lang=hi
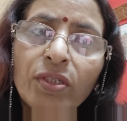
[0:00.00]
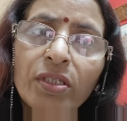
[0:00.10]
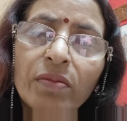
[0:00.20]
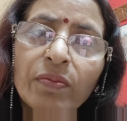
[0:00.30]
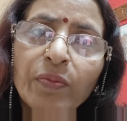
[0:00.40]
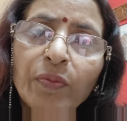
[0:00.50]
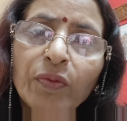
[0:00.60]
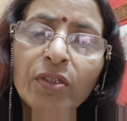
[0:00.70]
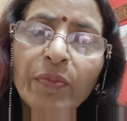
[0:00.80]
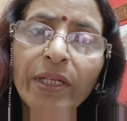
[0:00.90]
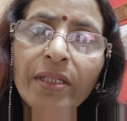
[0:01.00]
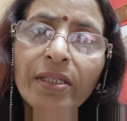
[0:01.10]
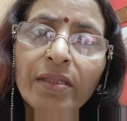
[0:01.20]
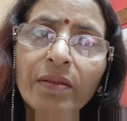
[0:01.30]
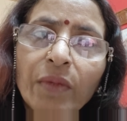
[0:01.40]
उस उसमें
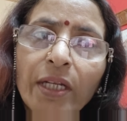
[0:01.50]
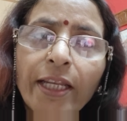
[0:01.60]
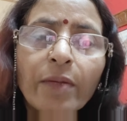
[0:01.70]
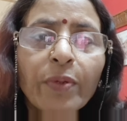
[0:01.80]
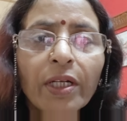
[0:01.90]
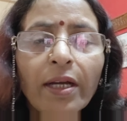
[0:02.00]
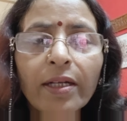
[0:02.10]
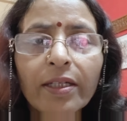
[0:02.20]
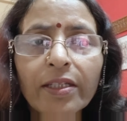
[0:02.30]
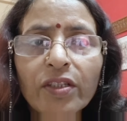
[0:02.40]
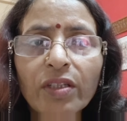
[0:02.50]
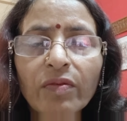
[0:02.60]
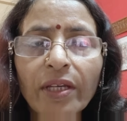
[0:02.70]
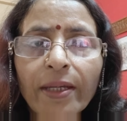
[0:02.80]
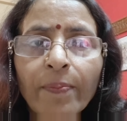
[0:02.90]
अनेक प्रकार के
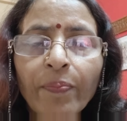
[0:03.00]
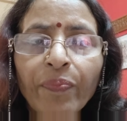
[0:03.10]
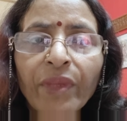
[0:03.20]
जीव हैं